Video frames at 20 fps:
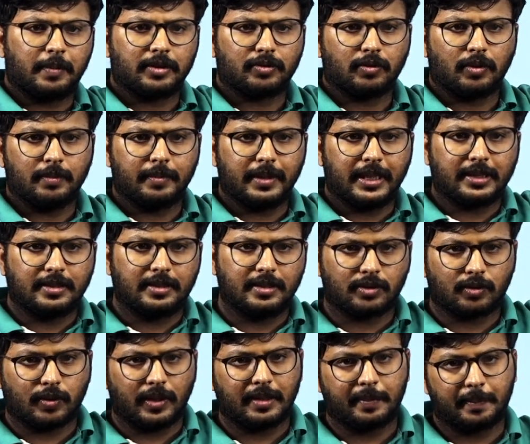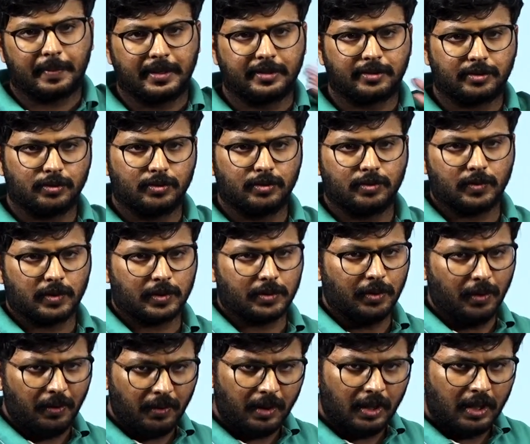ப்ளஸ் ஒன் பை எக்ஸ் ஸ்கொயர் ப்ளஸ் டூன்னு
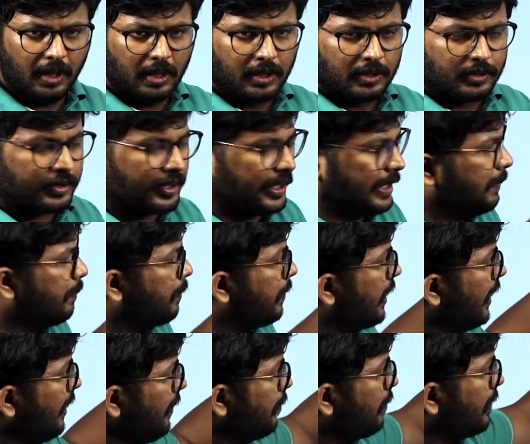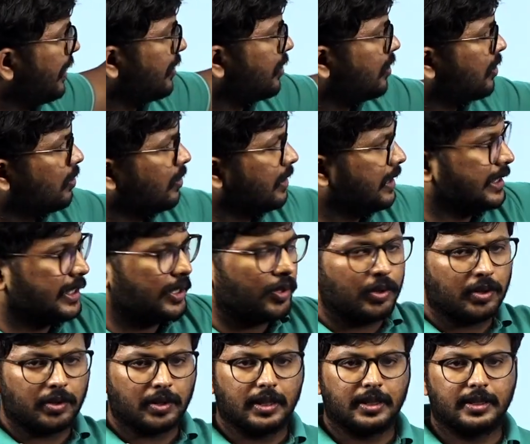வரும் ஸோ இப்போ ப்ளஸ் டூ
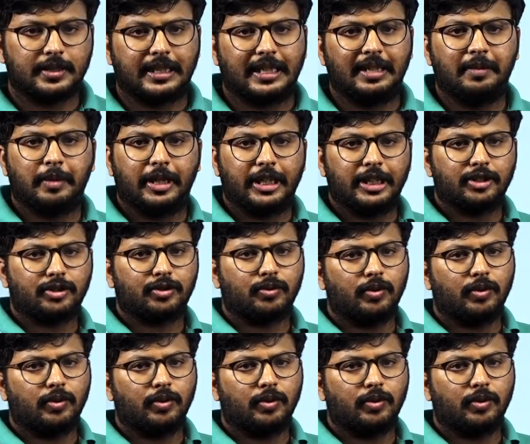ஈக்குவல் டு அந்த சைடு மைனஸ்